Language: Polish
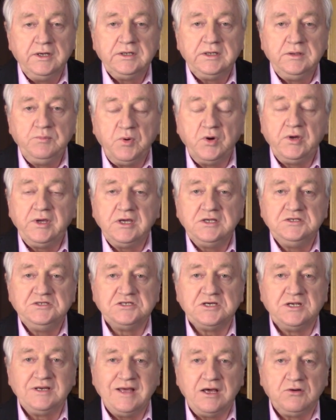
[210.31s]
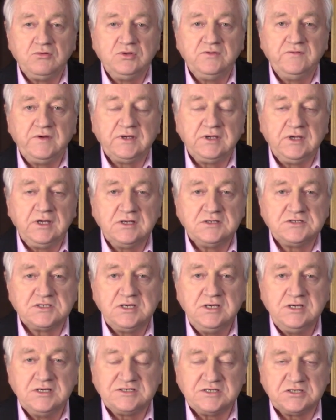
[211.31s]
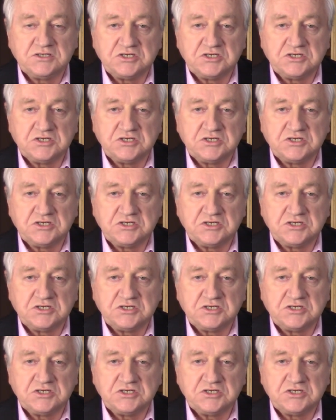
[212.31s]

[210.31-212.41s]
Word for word: i pojęcie naród węgierski jest